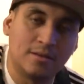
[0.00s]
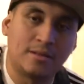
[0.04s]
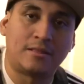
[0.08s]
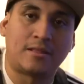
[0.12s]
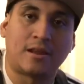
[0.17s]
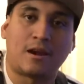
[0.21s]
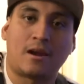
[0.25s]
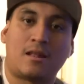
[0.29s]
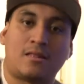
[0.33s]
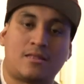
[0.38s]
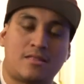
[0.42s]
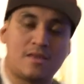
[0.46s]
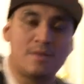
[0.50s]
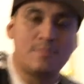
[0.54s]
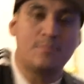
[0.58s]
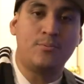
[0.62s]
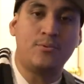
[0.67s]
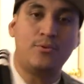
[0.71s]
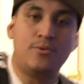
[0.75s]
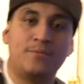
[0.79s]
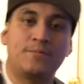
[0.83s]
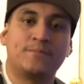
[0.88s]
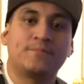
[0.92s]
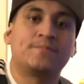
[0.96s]
entrar a
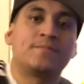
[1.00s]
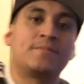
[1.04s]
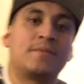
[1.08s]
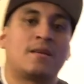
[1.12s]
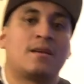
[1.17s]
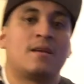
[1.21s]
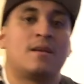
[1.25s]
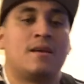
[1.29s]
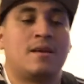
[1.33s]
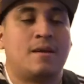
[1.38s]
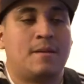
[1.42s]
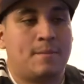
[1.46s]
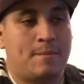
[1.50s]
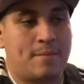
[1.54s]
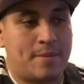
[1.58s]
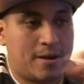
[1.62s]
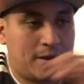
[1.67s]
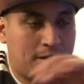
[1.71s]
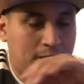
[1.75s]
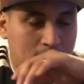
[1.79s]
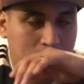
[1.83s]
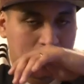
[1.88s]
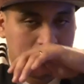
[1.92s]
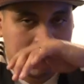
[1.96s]
tiempo
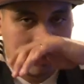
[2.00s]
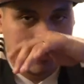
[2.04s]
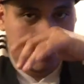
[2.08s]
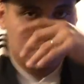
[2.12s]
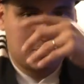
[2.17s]
para que no se